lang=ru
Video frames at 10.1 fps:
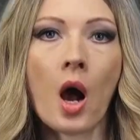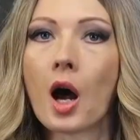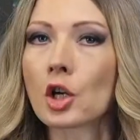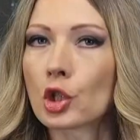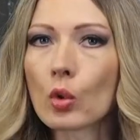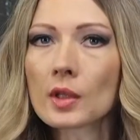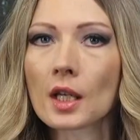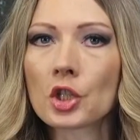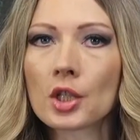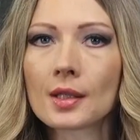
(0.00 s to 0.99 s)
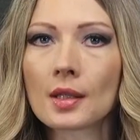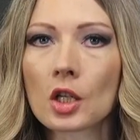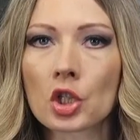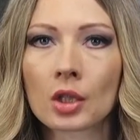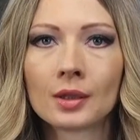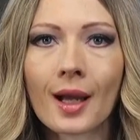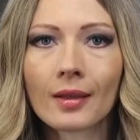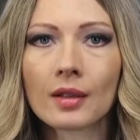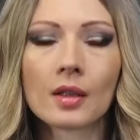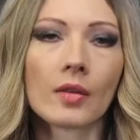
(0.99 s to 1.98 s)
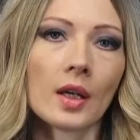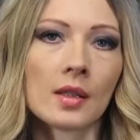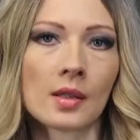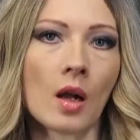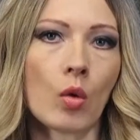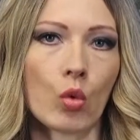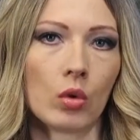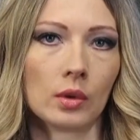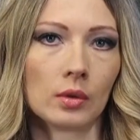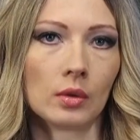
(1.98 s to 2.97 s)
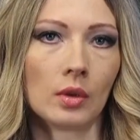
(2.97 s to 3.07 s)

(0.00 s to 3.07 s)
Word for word: А что о защите наших данных говорит закон?